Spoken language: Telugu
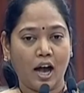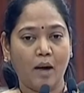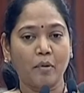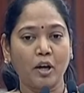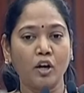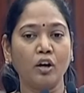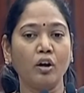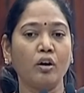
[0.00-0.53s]

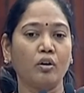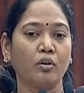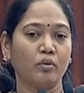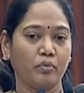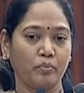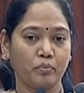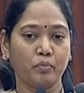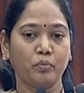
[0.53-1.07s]
అమలులో
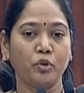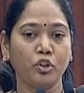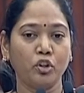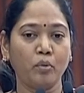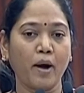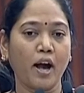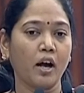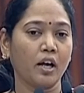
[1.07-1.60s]

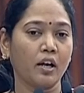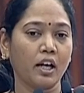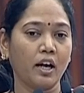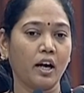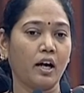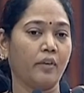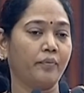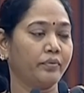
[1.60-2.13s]
ముందు
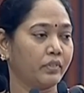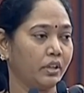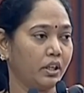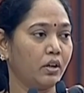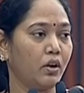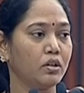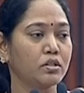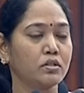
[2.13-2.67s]
భాగంగా
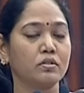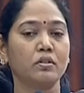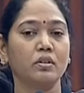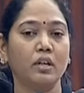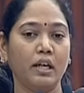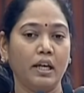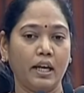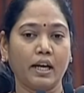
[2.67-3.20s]
ఈరోజు
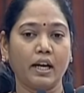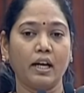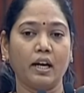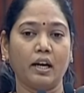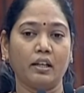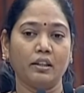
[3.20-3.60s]
ఇక్కడ